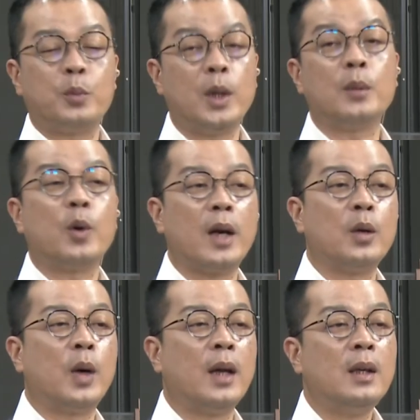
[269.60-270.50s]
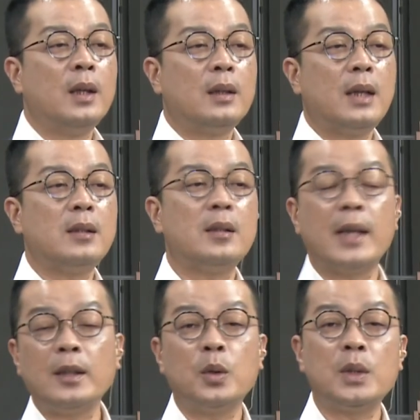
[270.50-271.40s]
料不会那么快用完。但是
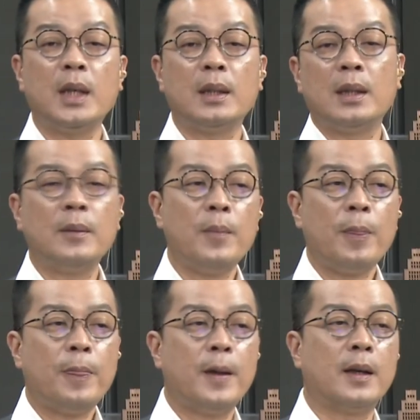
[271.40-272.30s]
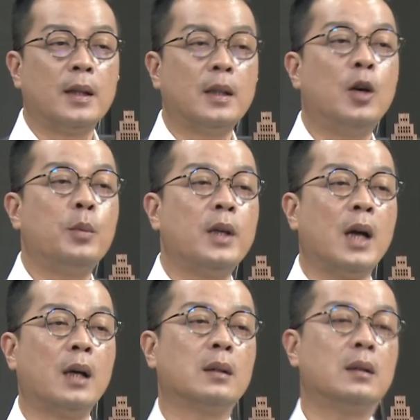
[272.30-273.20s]
山东舰呢，呃，可能后面
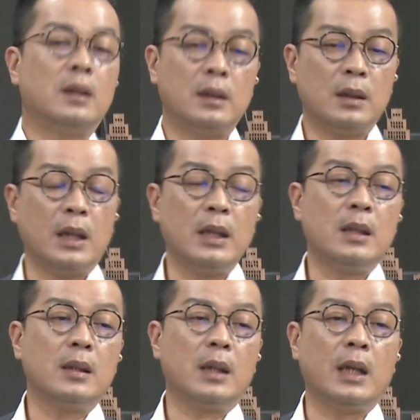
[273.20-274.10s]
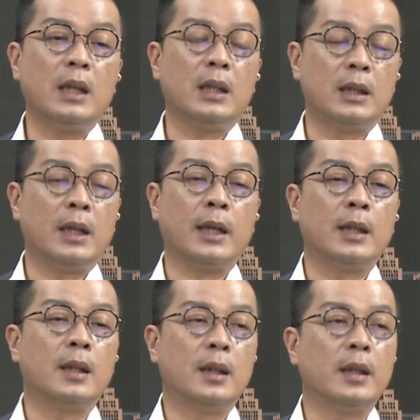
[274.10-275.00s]
你要。 跟一跟一个那
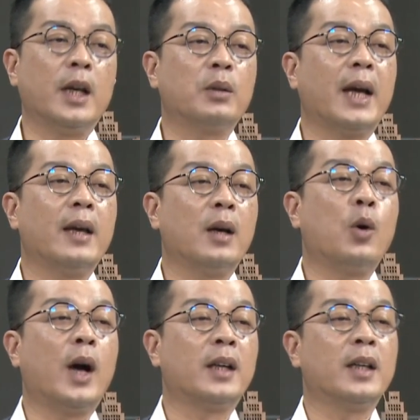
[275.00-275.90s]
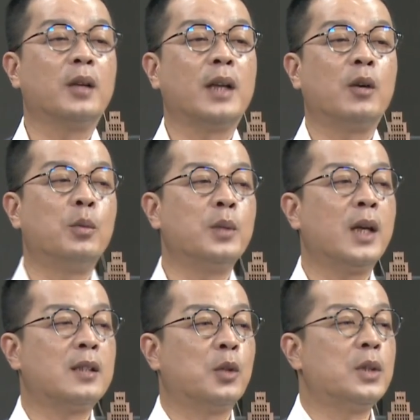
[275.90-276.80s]
个尿袋要挂一个尿袋，我们
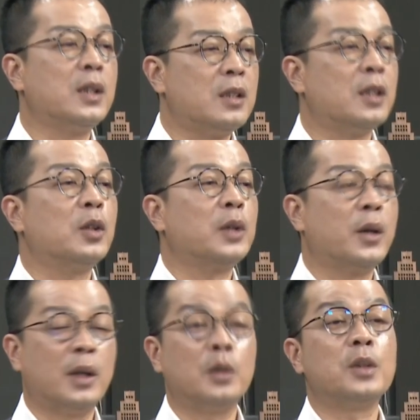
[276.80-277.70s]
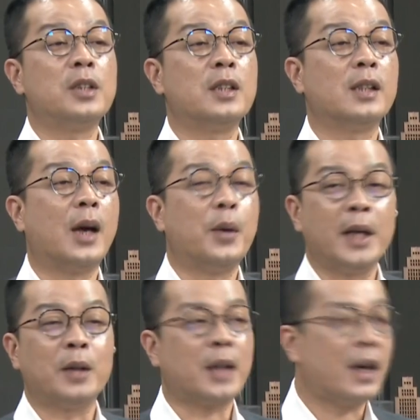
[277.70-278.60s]
家手机行动电源很多人牺牲它
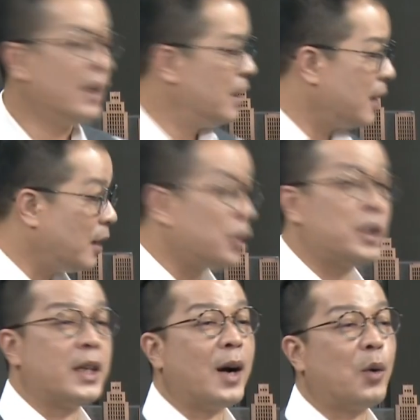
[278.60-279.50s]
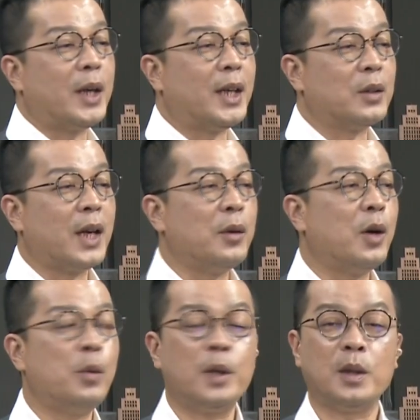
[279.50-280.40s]
会尿袋，山东舰也要挂尿袋，因为
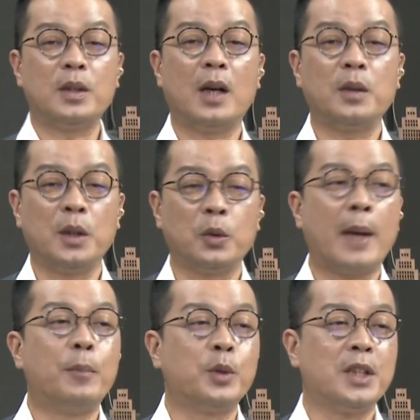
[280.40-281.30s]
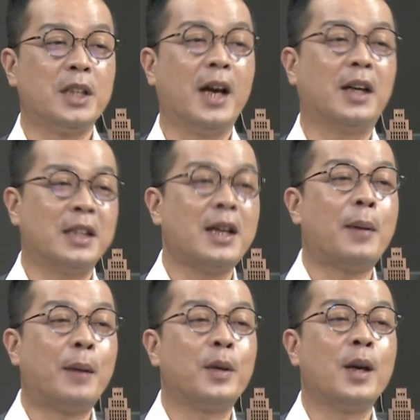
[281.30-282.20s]
后面有一艘油弹补给舰要跟
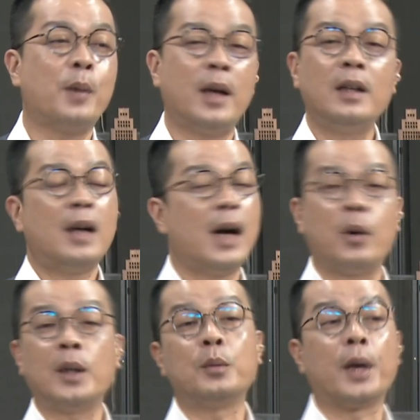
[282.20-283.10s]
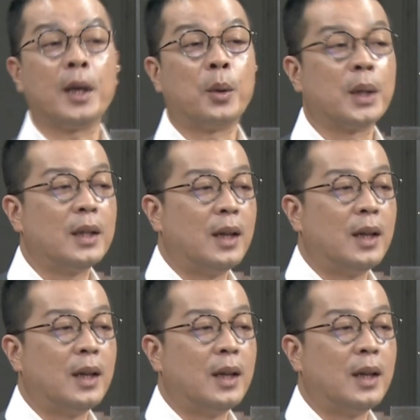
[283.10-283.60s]
在旁边，要不然它很快就没油